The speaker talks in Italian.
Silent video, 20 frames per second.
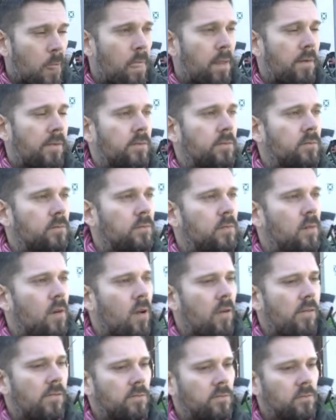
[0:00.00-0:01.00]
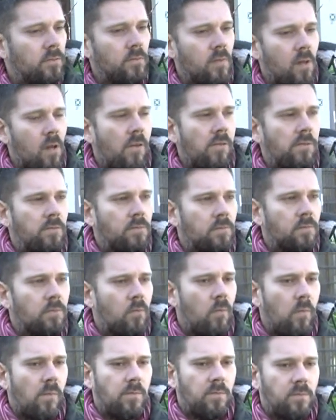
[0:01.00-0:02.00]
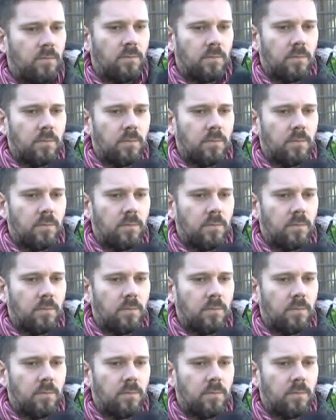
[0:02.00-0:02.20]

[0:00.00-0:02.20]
lunedì questo incontro, che vi aspettate?